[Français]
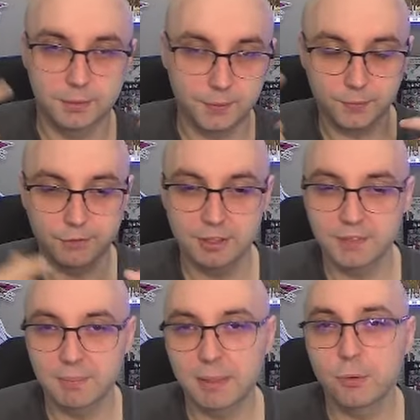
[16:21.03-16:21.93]
On va
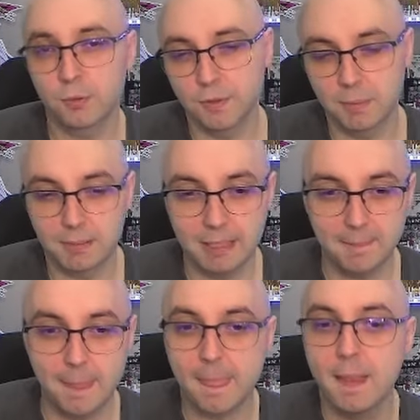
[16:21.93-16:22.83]
diviser par deux, c'est pas
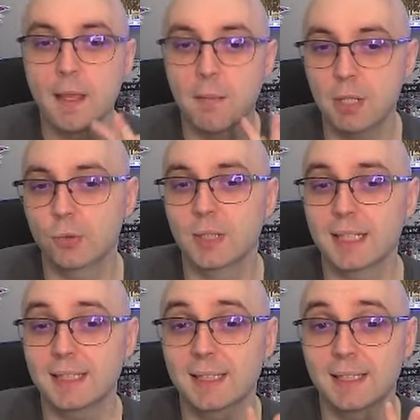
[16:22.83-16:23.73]
mal. Mais en tout cas,
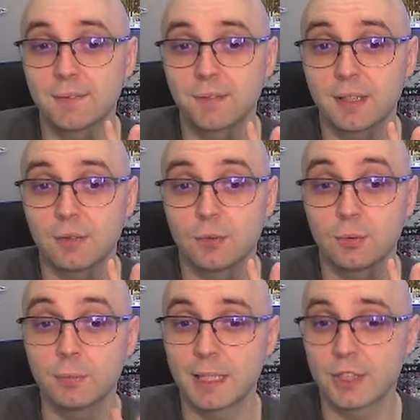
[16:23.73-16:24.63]
si des effets de
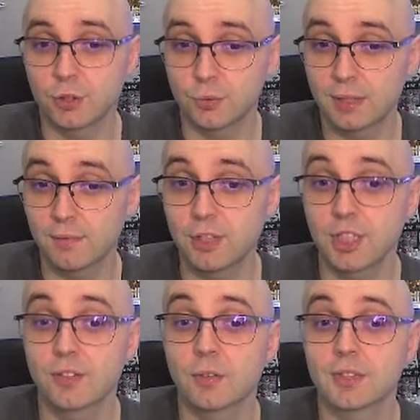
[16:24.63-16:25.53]
dommages sont
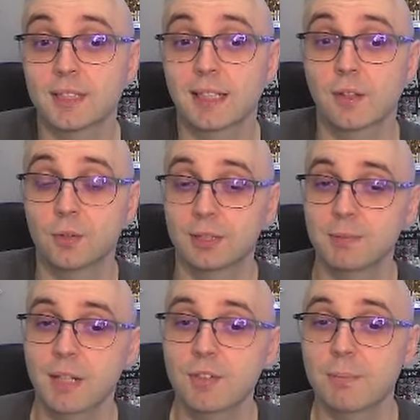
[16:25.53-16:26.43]
infligés tant que cette carte est dans le
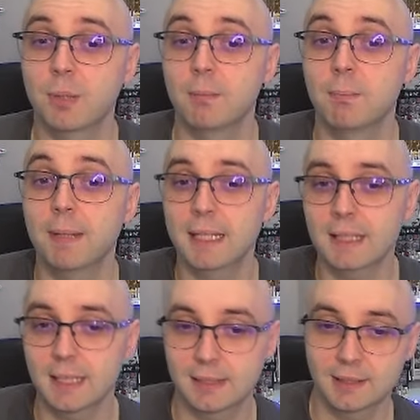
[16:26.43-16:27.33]
cimetière, vous allez pouvoir
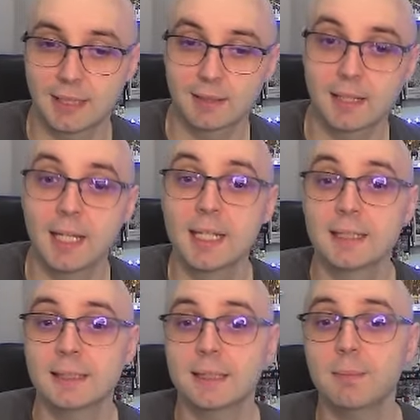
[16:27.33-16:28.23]
bannir cette carte,
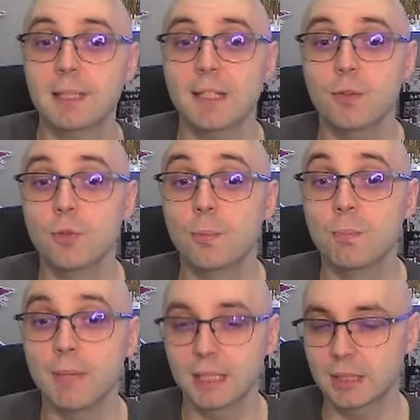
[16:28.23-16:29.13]
cibler une
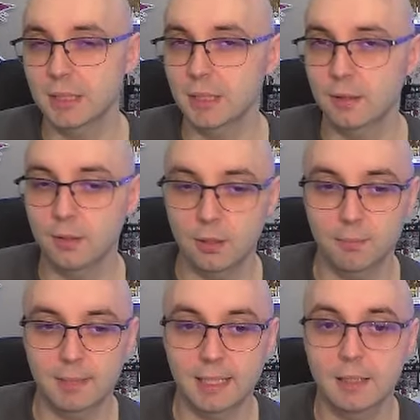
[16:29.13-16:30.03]
magie
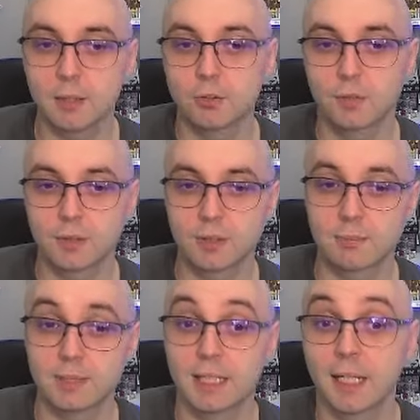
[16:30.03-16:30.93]
normale dans votre
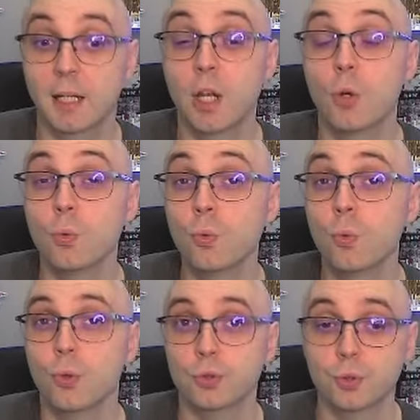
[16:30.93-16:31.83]
cimetière
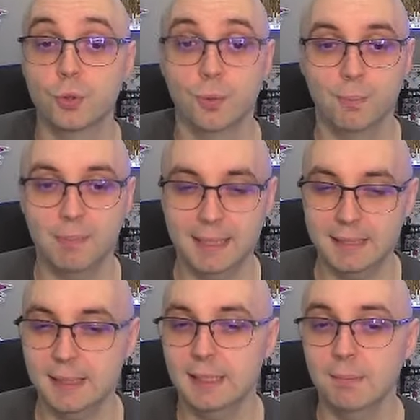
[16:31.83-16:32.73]
ou zone
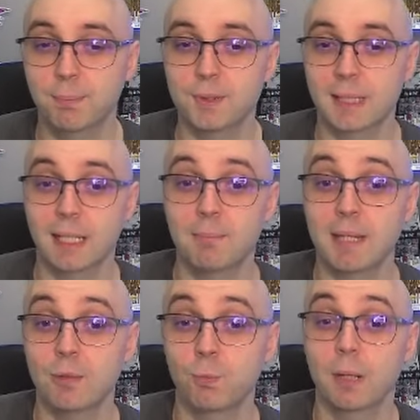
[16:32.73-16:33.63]
bannie, posez-la, mais
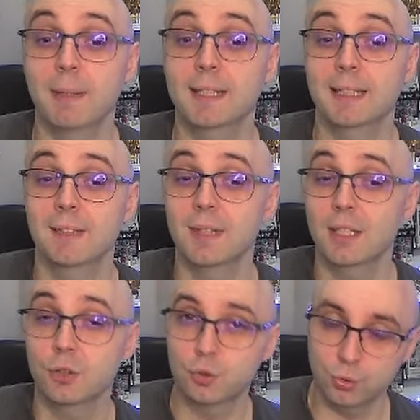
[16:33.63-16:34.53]
elle ne pourra pas être
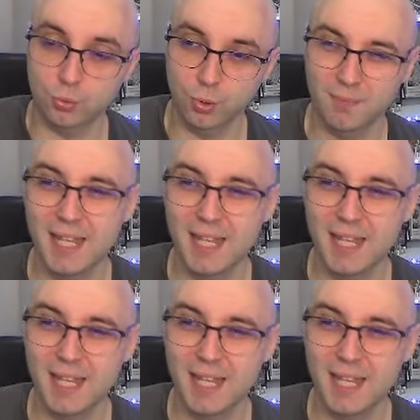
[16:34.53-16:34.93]
activée ce tour.